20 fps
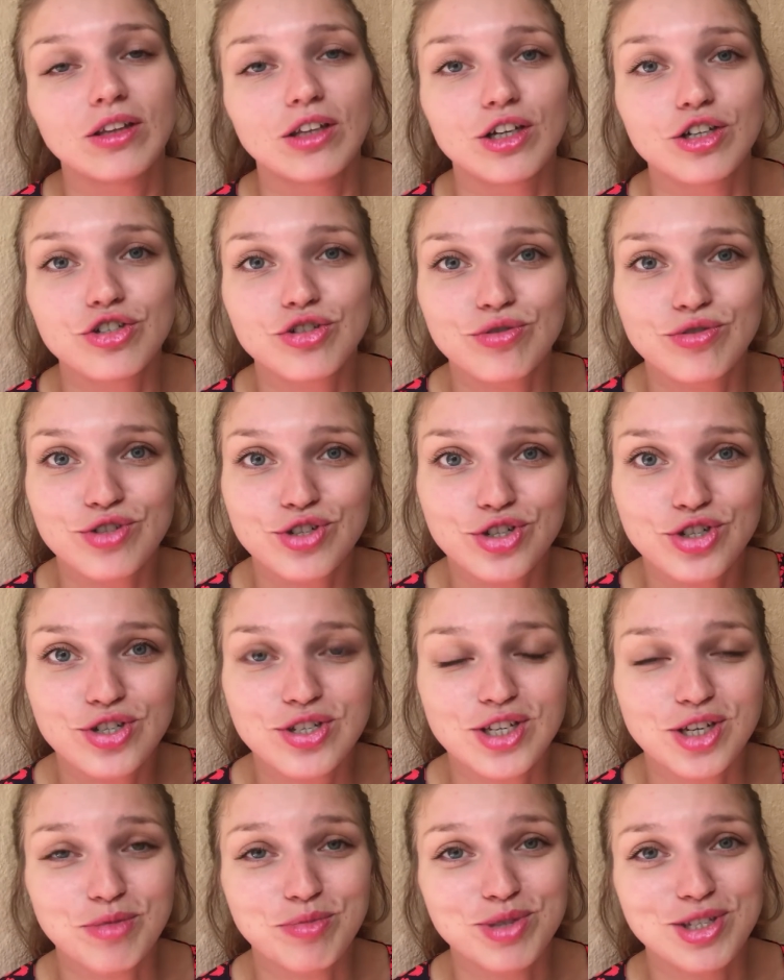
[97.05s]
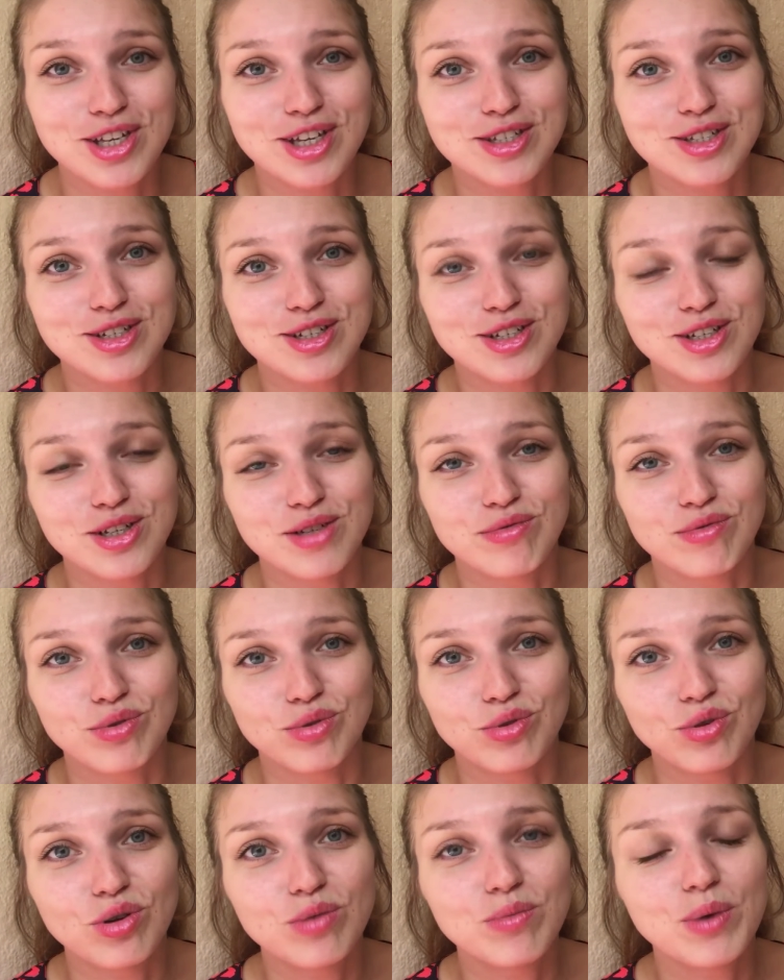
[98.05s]
Так что держите обязательно
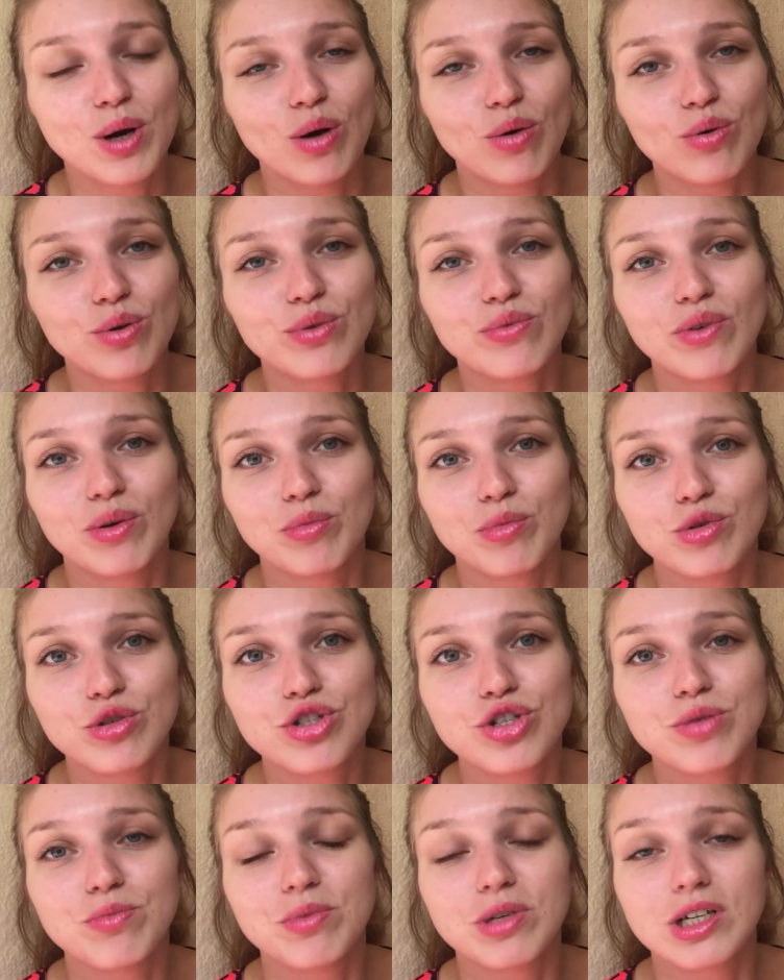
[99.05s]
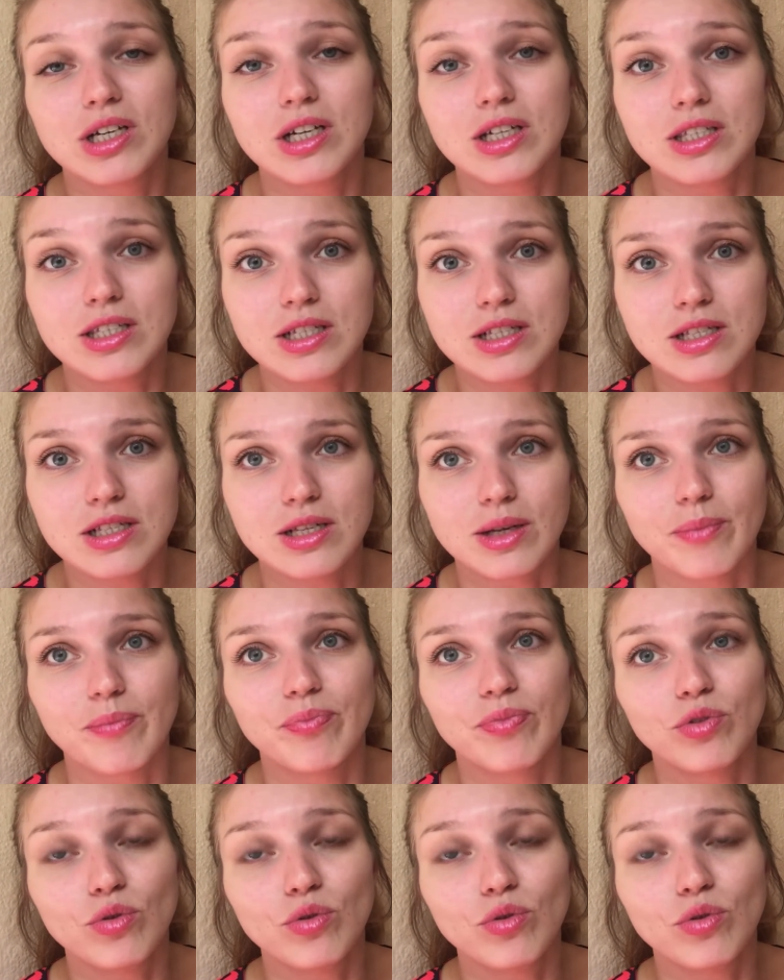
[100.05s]
его дома, он вам очень пригодится.